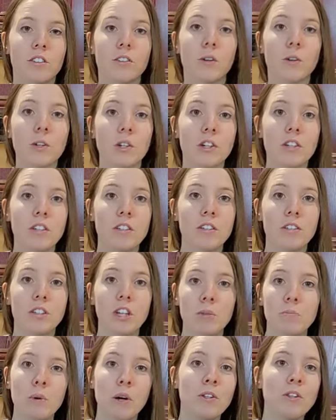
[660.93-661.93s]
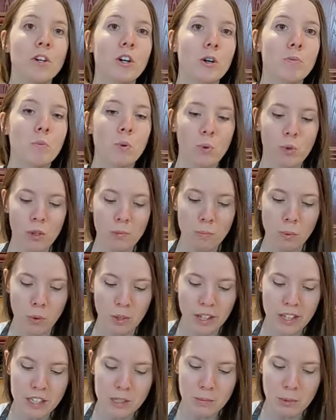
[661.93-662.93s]
Donc là, notre pâte a reposé pour
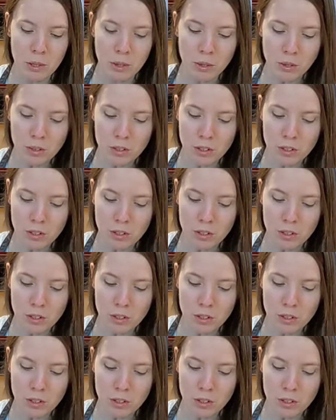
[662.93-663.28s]
15 minutes.